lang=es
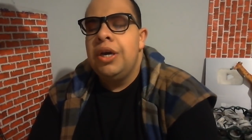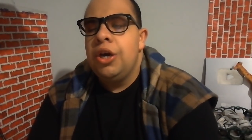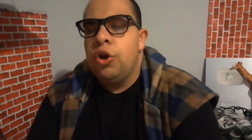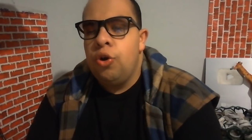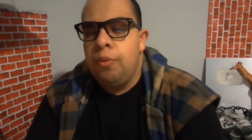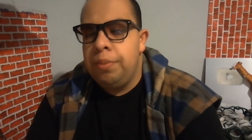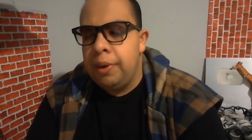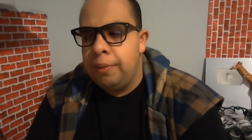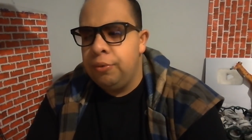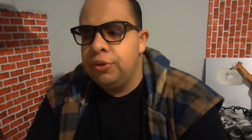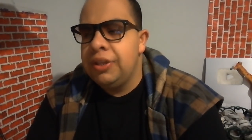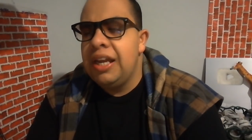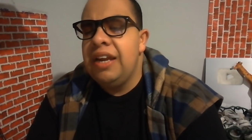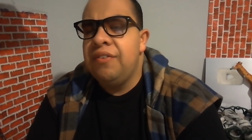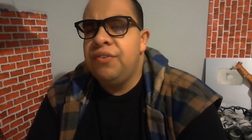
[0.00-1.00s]
compraba un
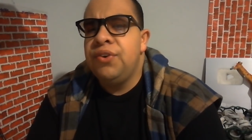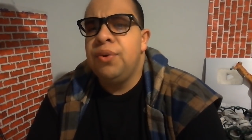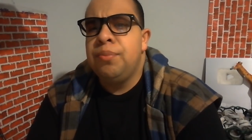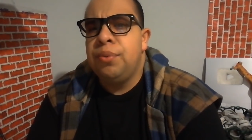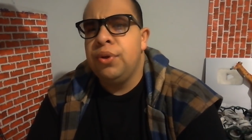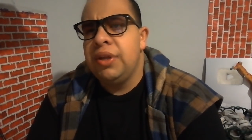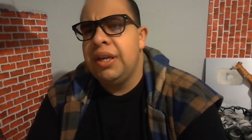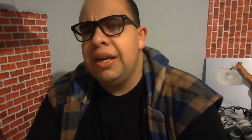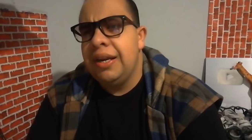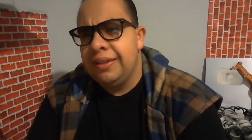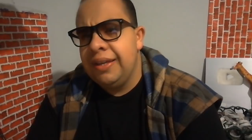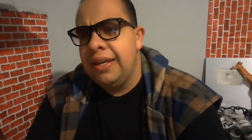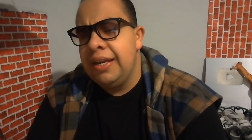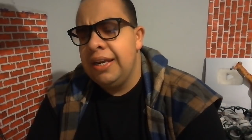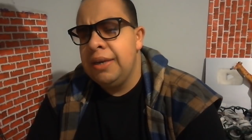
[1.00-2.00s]
teléfono poder
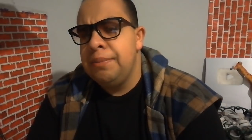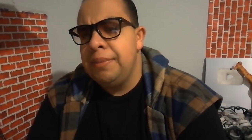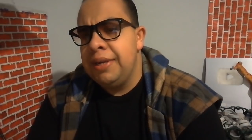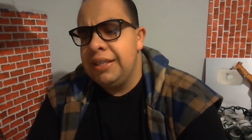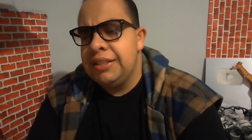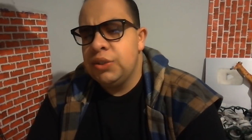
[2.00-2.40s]
adquirir mis